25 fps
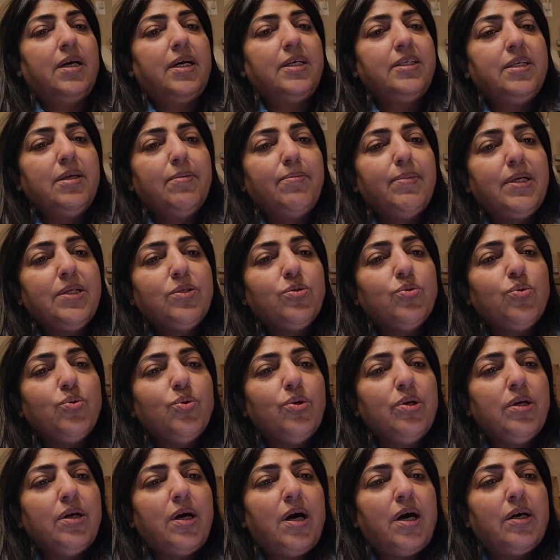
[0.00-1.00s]
अच्छा मैं
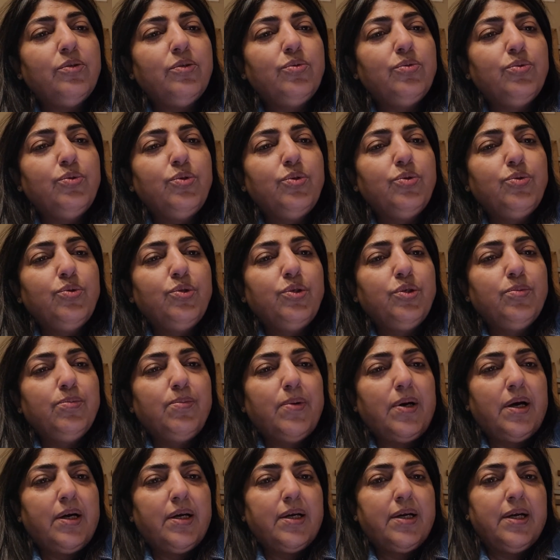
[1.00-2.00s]
इसको लगा दूँ यूट्यूब
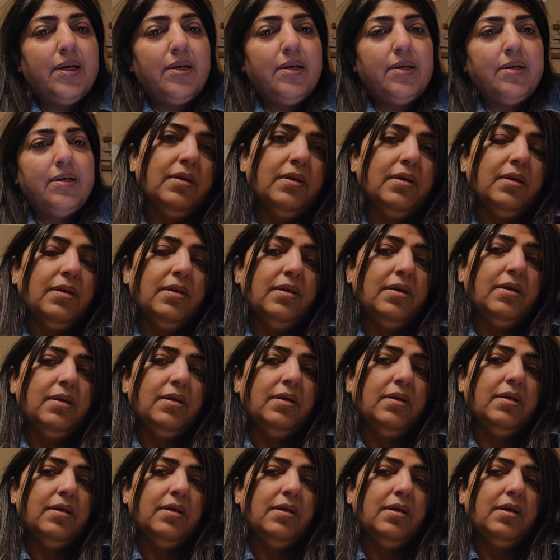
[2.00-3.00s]
मांग रहा है
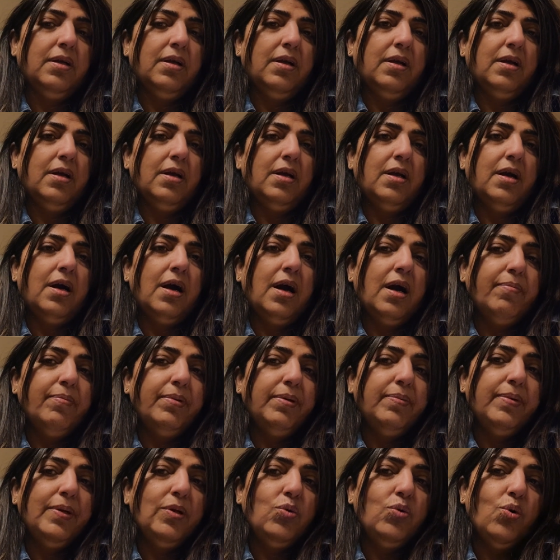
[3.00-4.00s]

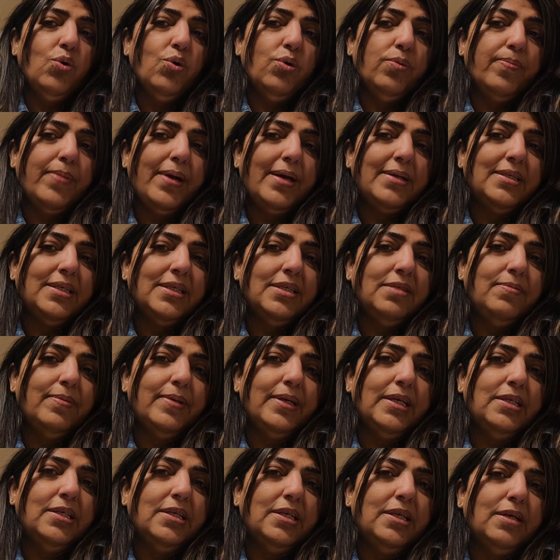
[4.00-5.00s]
अभी भी लोग मैसेज
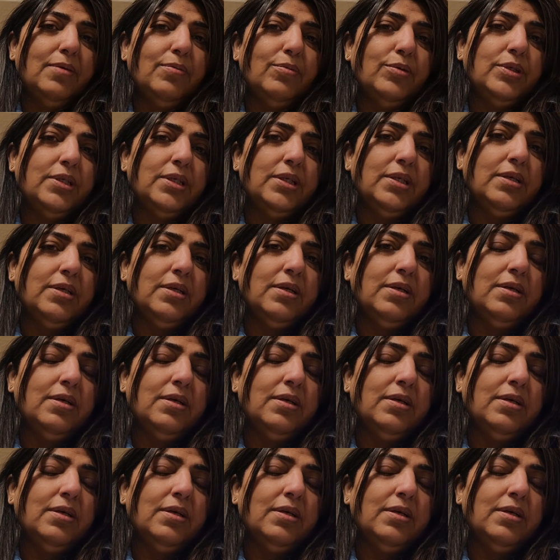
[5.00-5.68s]
भेज रहे हैं मुझे